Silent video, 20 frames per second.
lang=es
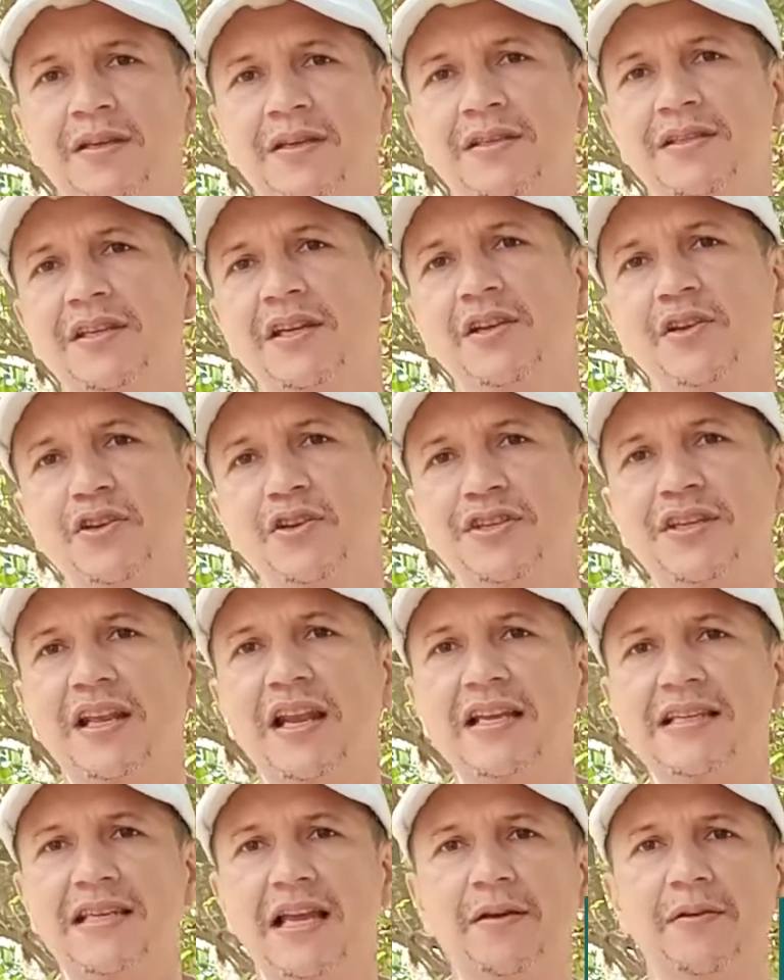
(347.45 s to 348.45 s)
Si no se
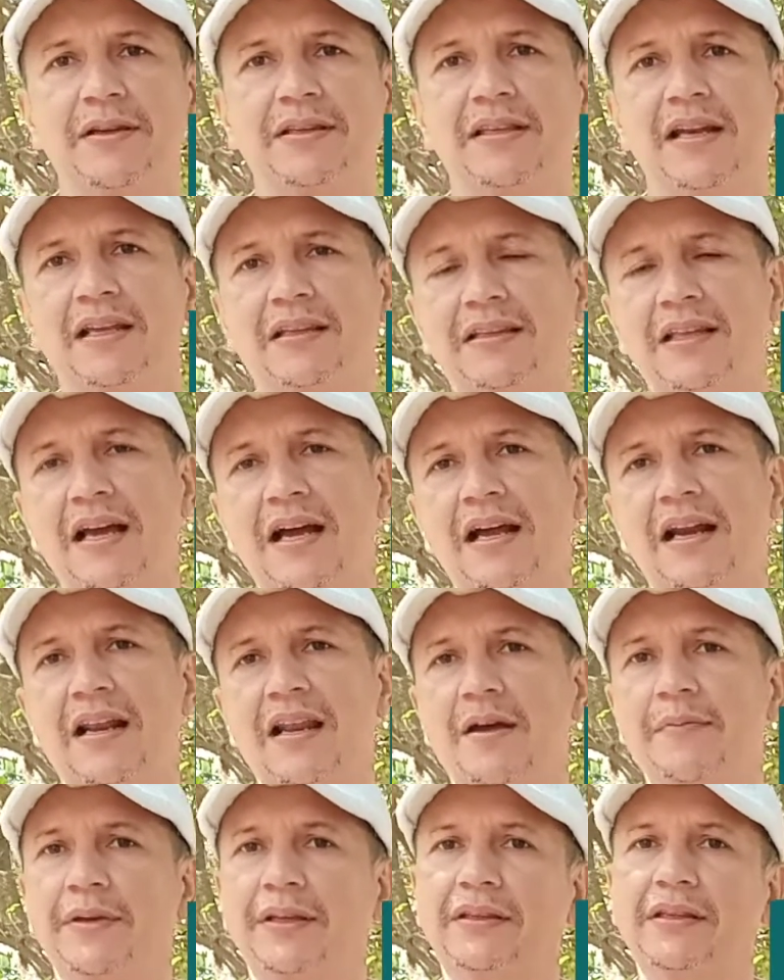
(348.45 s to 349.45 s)
la sabe tratar,
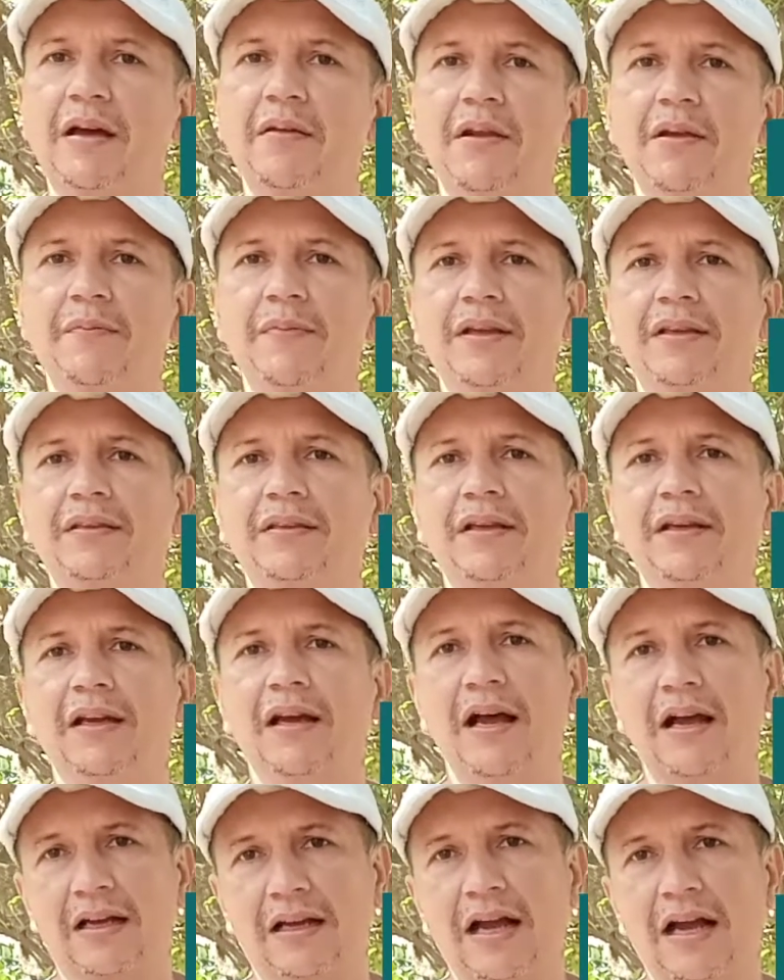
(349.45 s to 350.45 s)
lamentablemente
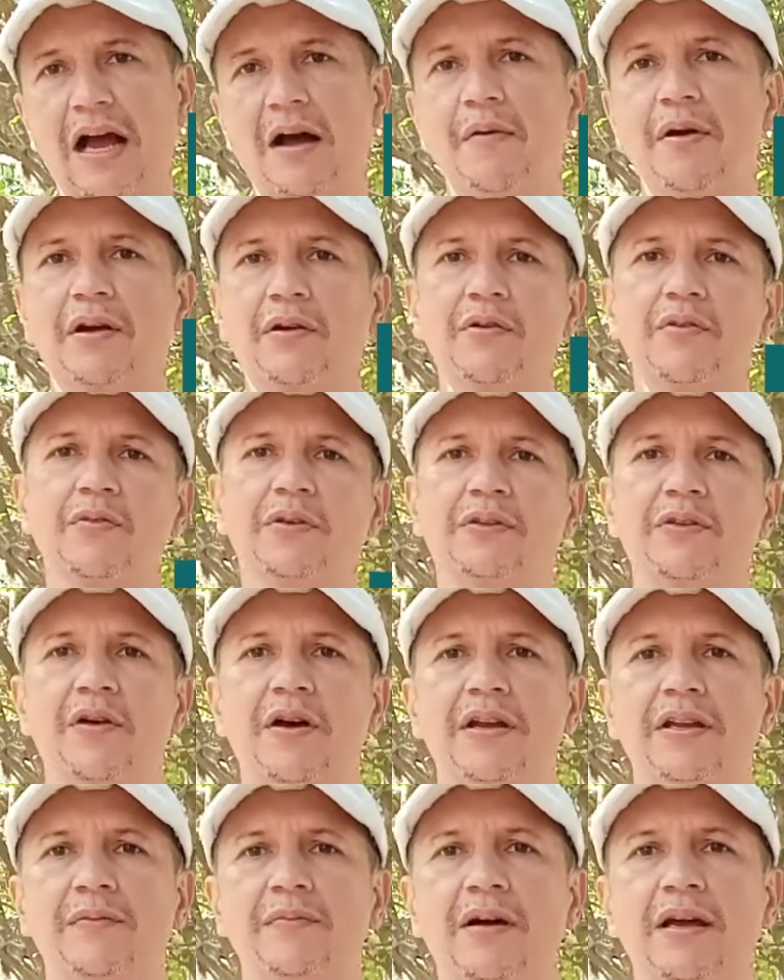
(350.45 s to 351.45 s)
acaba con nuestros
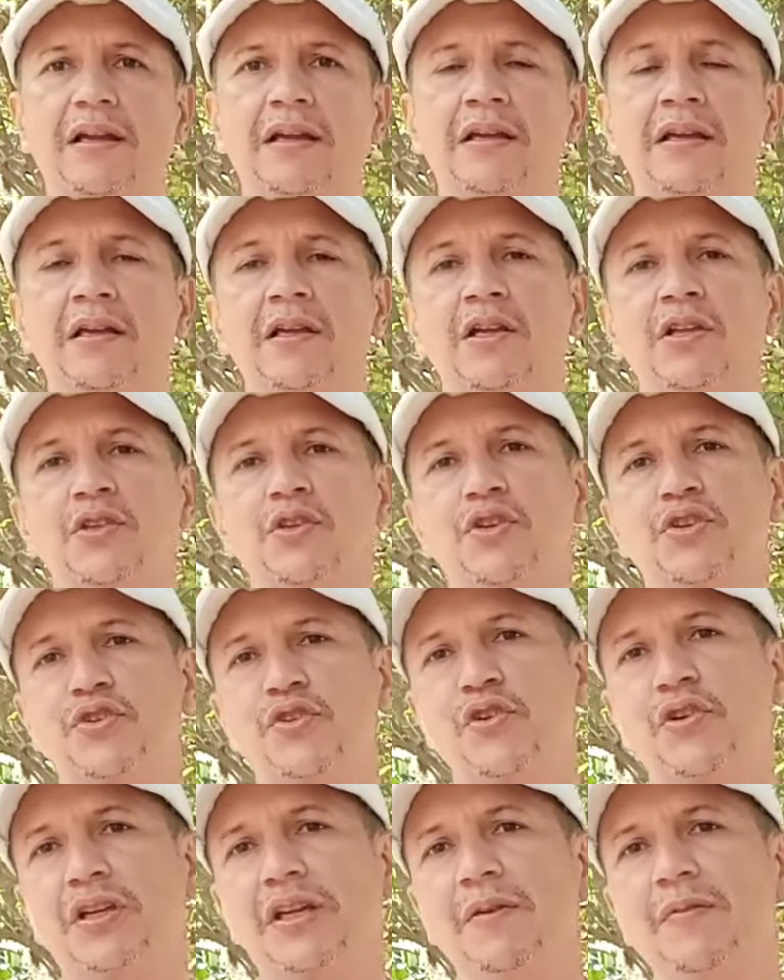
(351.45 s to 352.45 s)
animales.
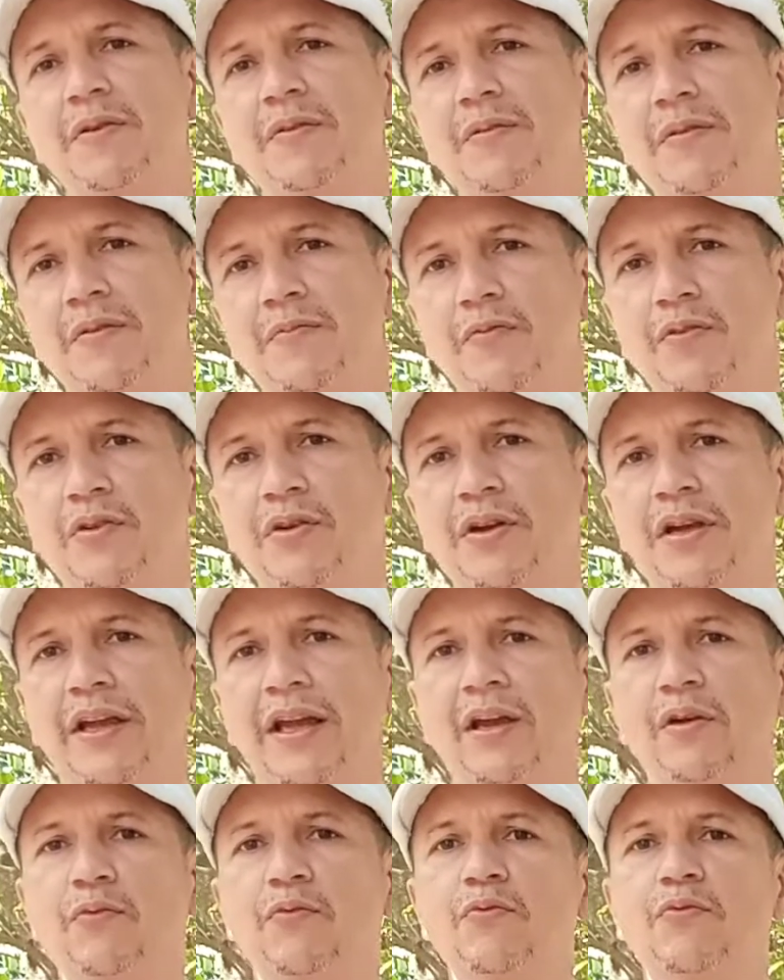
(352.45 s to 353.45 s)
Nosotros que vivimos
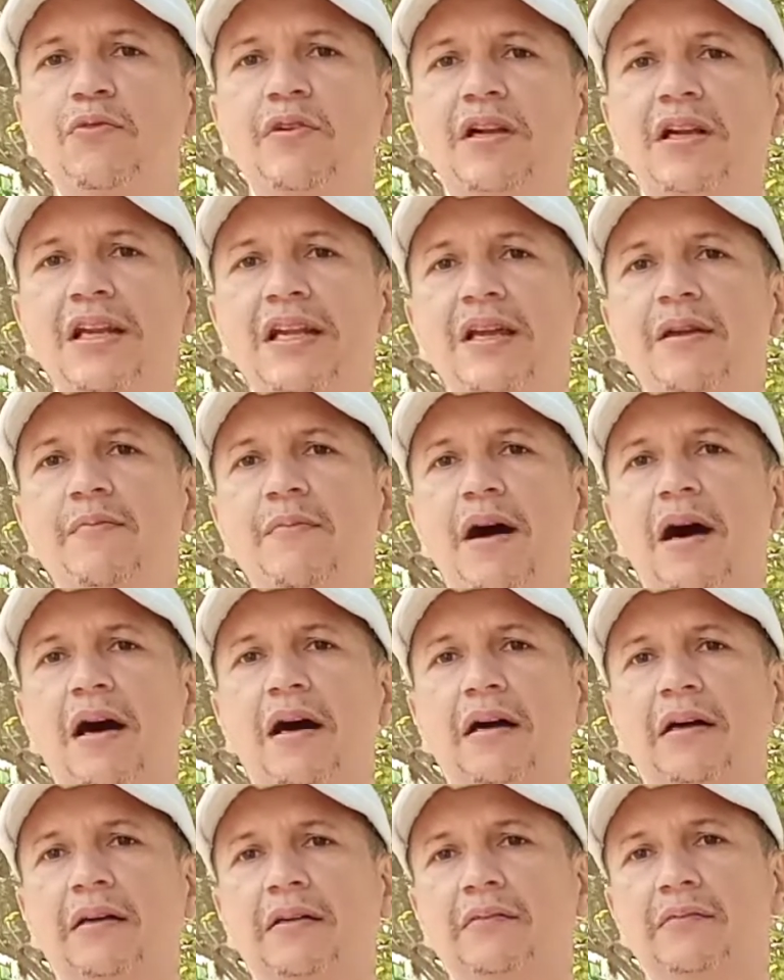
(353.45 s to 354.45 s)
en un clima